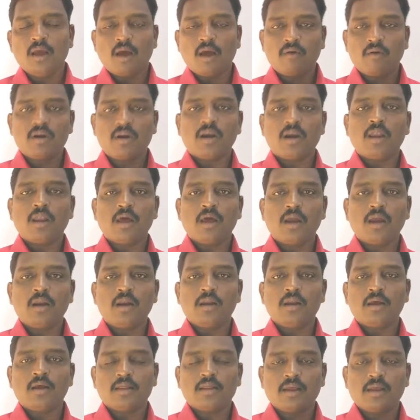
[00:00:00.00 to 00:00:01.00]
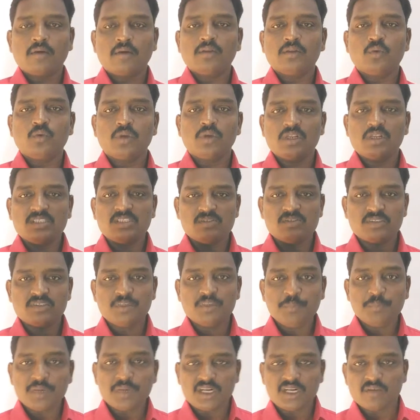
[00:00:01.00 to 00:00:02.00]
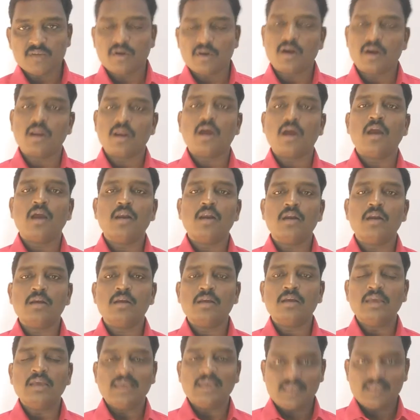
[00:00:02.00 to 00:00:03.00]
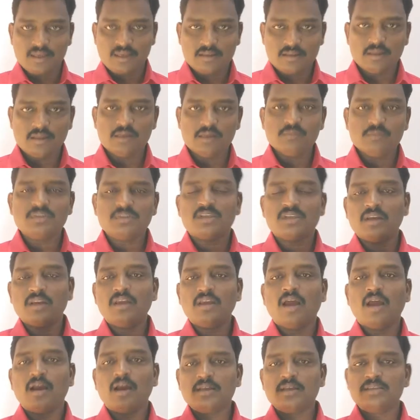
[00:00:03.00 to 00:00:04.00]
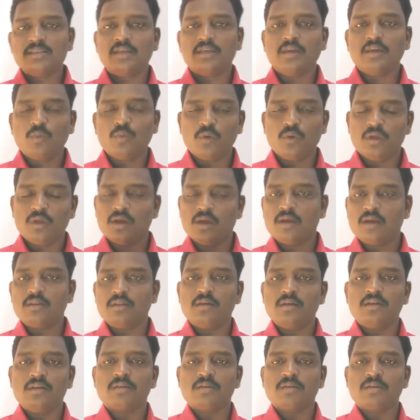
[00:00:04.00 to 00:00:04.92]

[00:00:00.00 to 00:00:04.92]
அவர்களால் அதாவது உணர்ச்சி வசப்பட்டவர்களால் எதையும் சரியாக செய்ய முடியாது